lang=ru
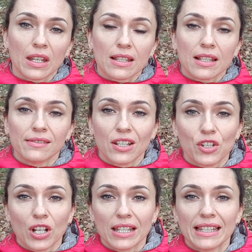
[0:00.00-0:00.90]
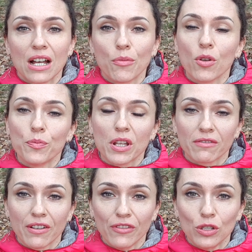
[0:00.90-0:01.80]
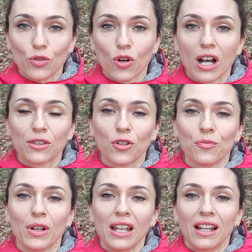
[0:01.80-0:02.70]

ссылочка на мое первое видео о том,